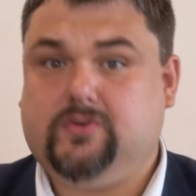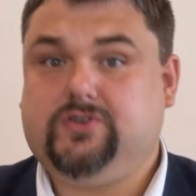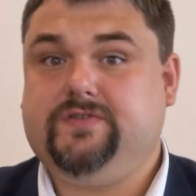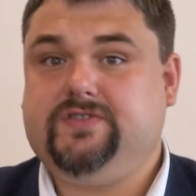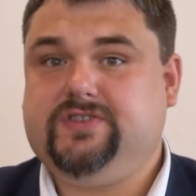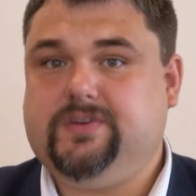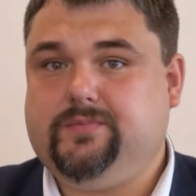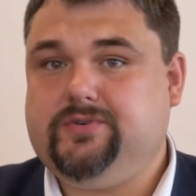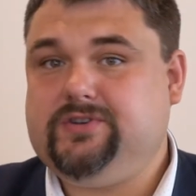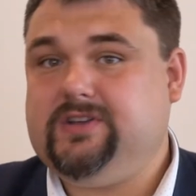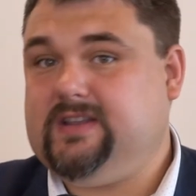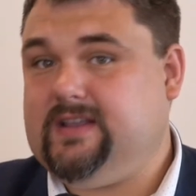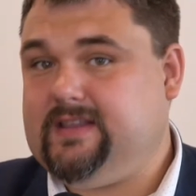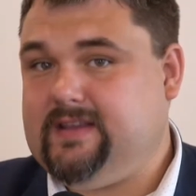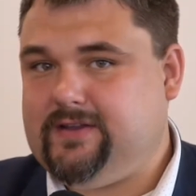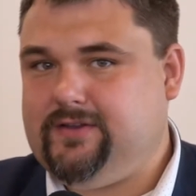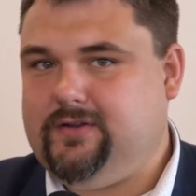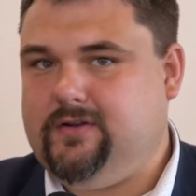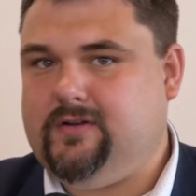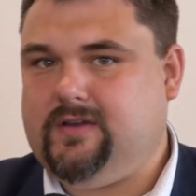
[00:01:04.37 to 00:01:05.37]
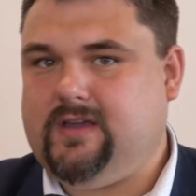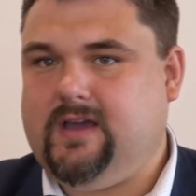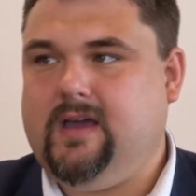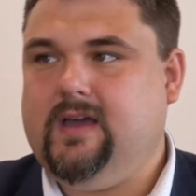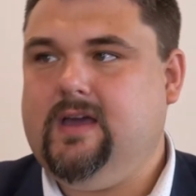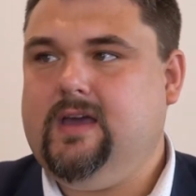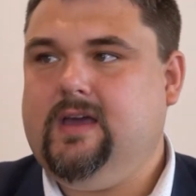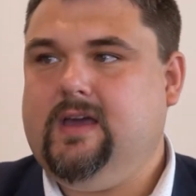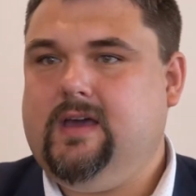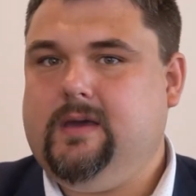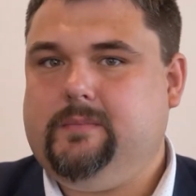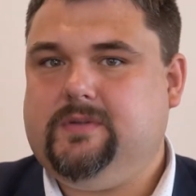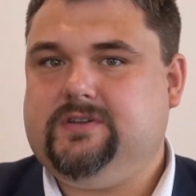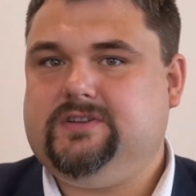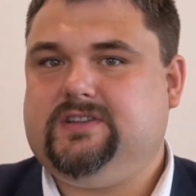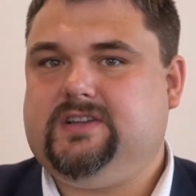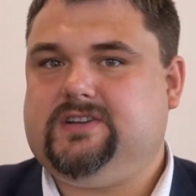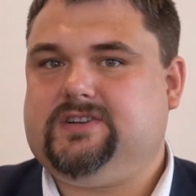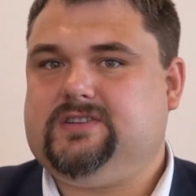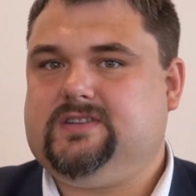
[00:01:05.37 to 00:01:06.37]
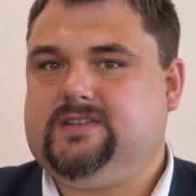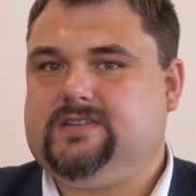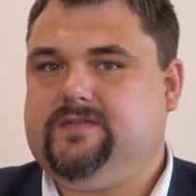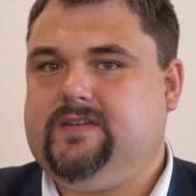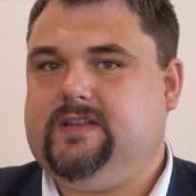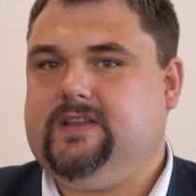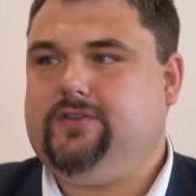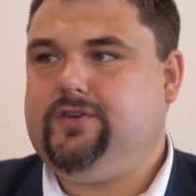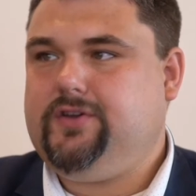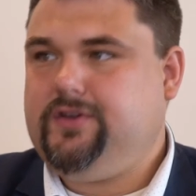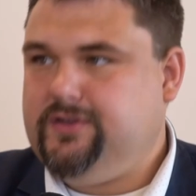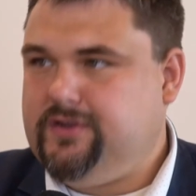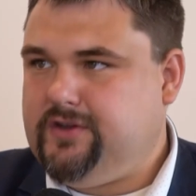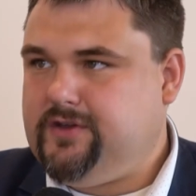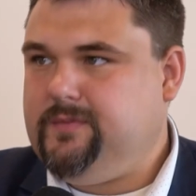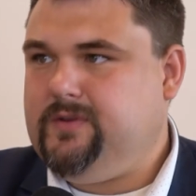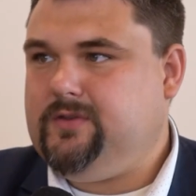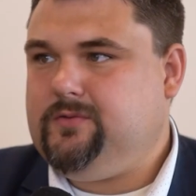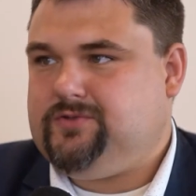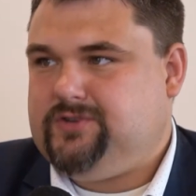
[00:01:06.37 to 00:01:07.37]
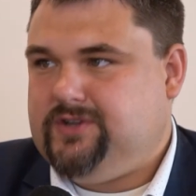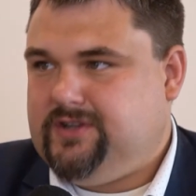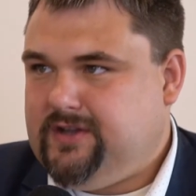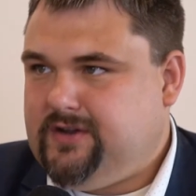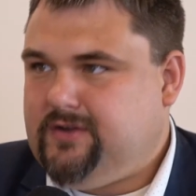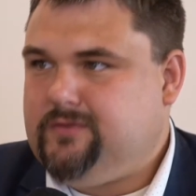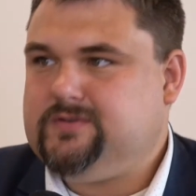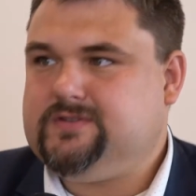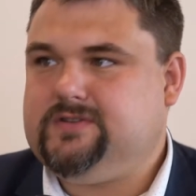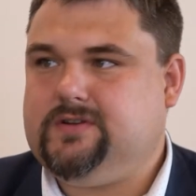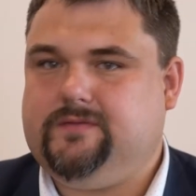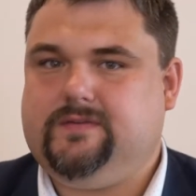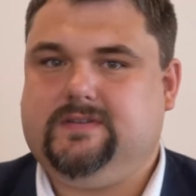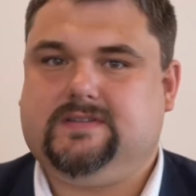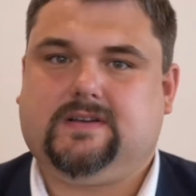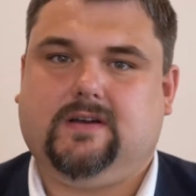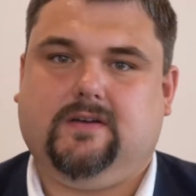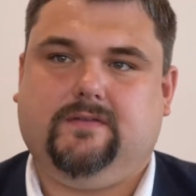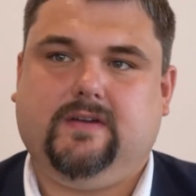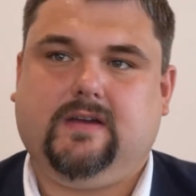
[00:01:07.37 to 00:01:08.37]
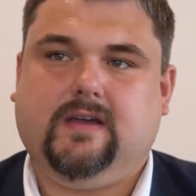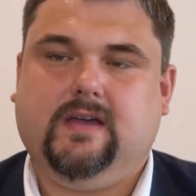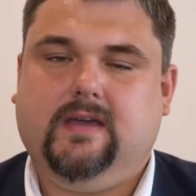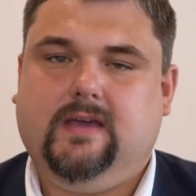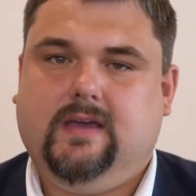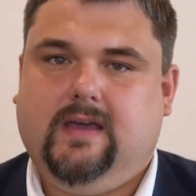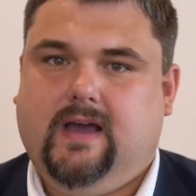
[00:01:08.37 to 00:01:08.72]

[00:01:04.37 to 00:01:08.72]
Oczywiście później później ta technologia będzie też stosowana do innych gmin, już nie tylko uzdrowiskowych,